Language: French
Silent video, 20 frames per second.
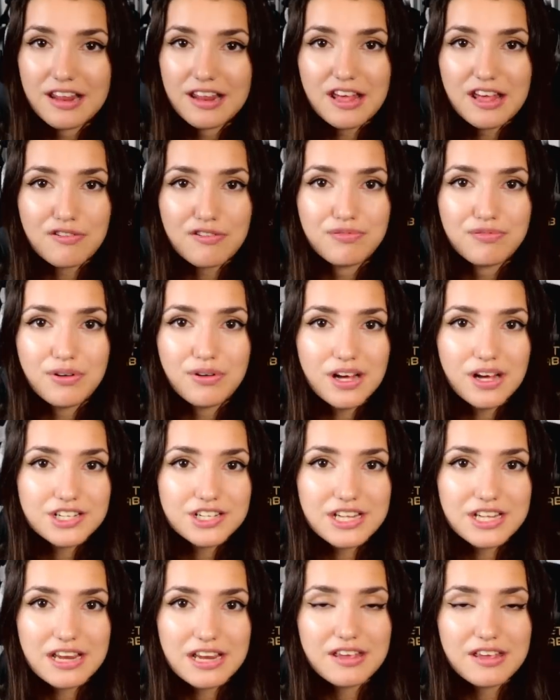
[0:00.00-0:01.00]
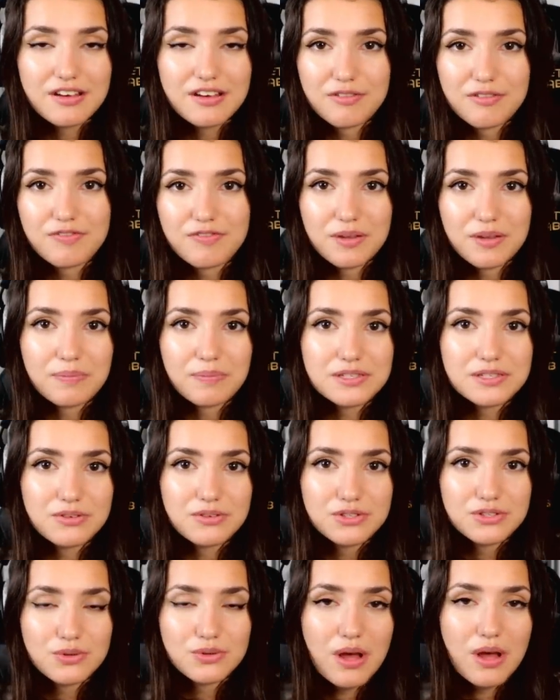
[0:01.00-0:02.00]
La dernière fois, j'étais allée faire une prise
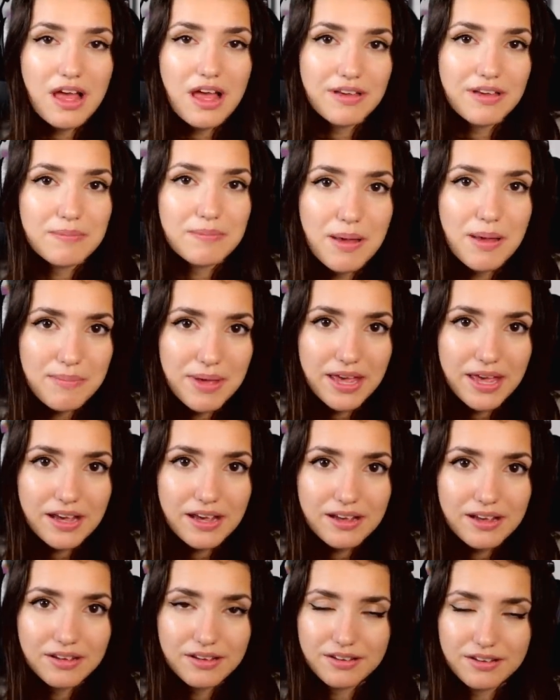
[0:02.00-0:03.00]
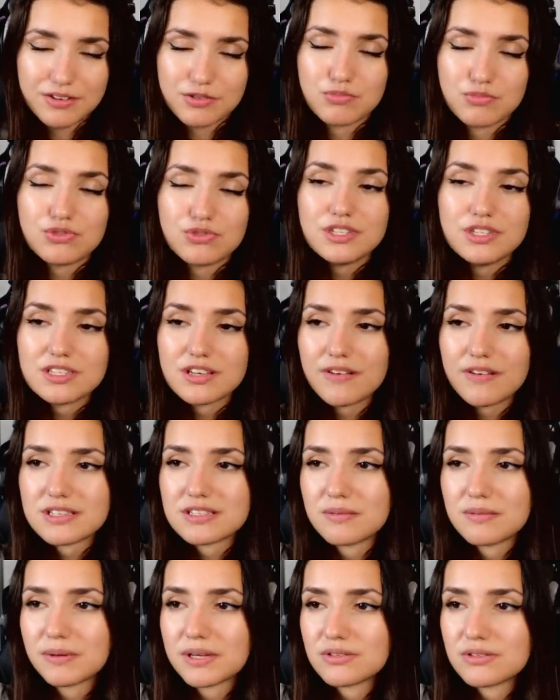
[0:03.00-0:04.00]
de sang avec ma mère, je me suis dit, ça va,
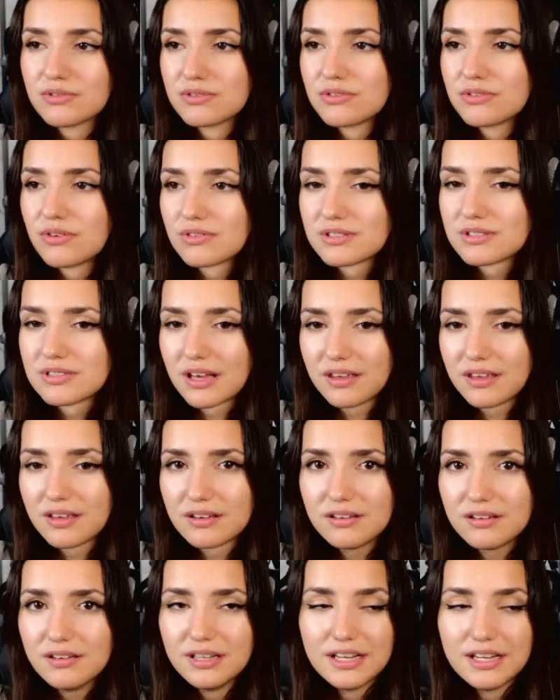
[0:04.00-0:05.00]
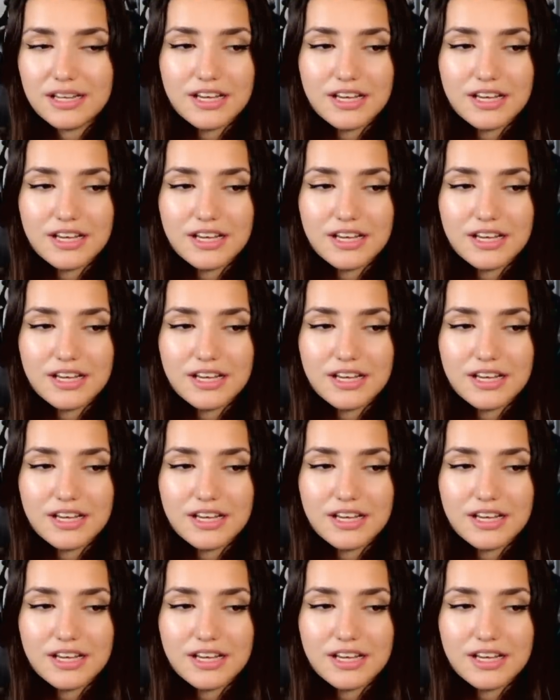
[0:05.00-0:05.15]
c'est une prise de sang, c'est rien.